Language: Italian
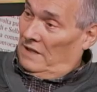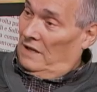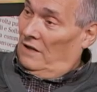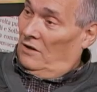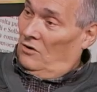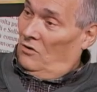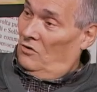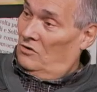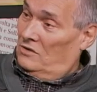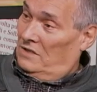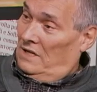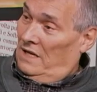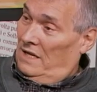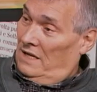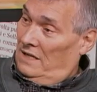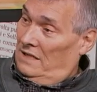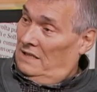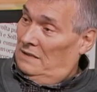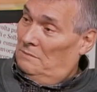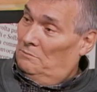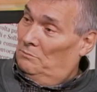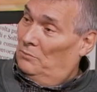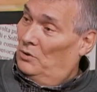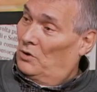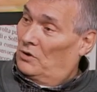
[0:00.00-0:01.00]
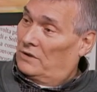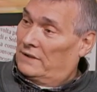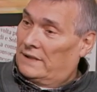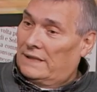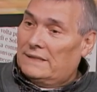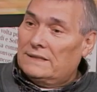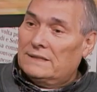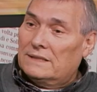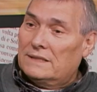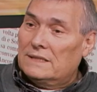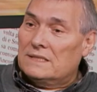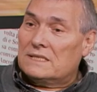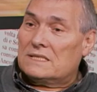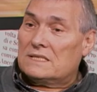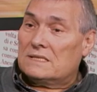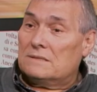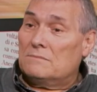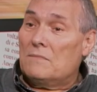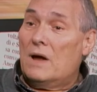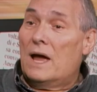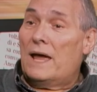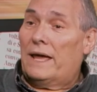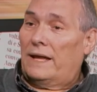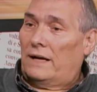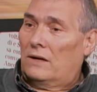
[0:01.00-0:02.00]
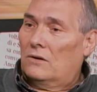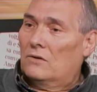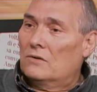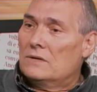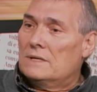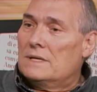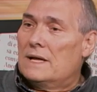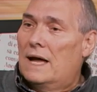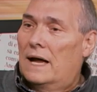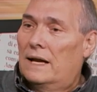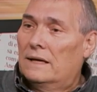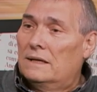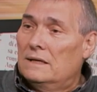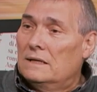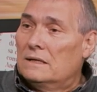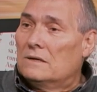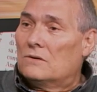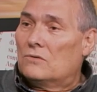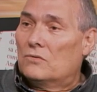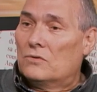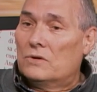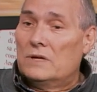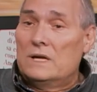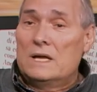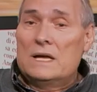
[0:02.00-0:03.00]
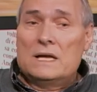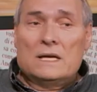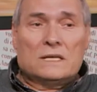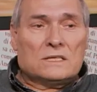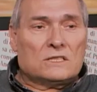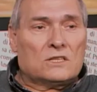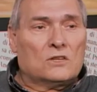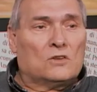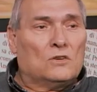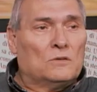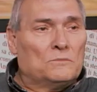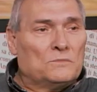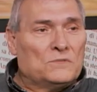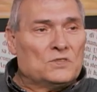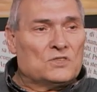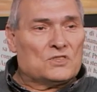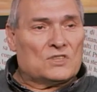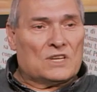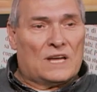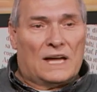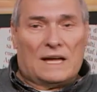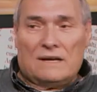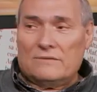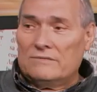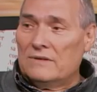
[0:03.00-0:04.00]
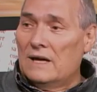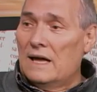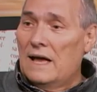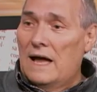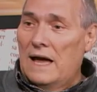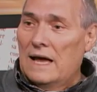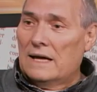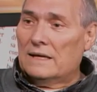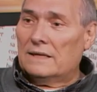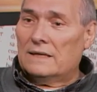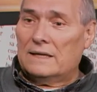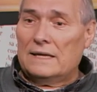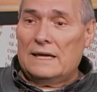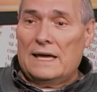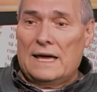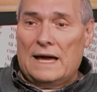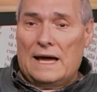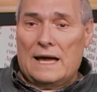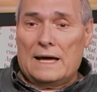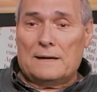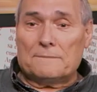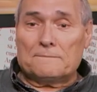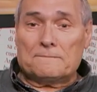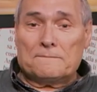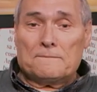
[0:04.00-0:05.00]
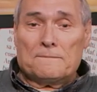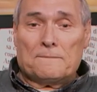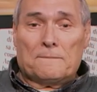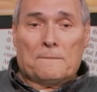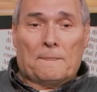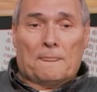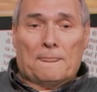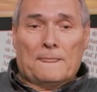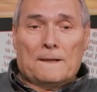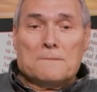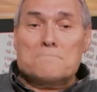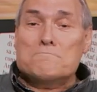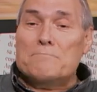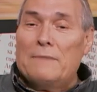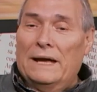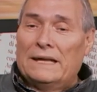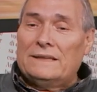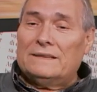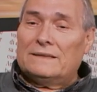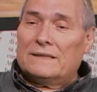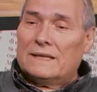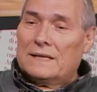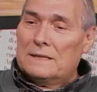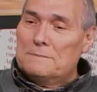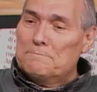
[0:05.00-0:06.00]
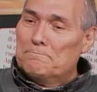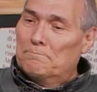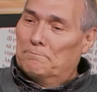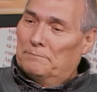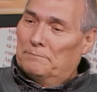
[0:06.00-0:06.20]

è la cosa importantissima, erano gli anni in cui si cominciava anche a mettere in